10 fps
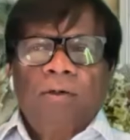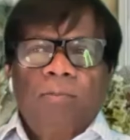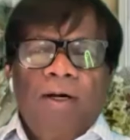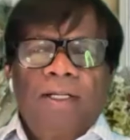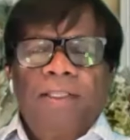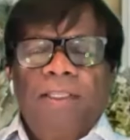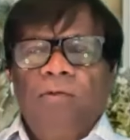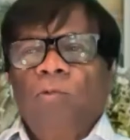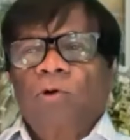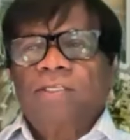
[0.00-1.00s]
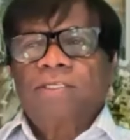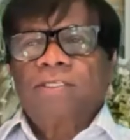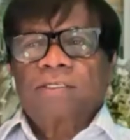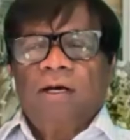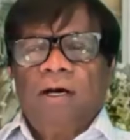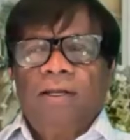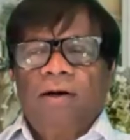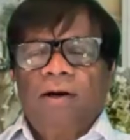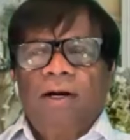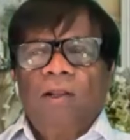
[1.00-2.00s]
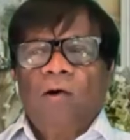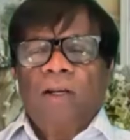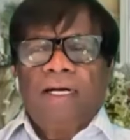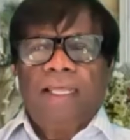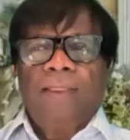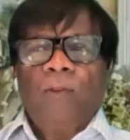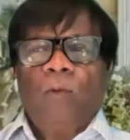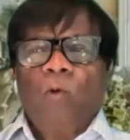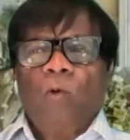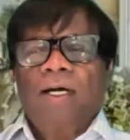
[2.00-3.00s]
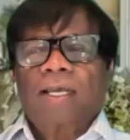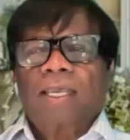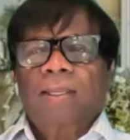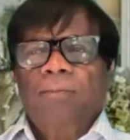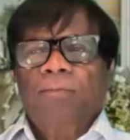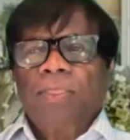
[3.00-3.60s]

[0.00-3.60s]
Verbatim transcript: மாலதீவு மொரிசியஸ் ஆகிய நாடுகளுடன் இணைந்து உருவாக்கி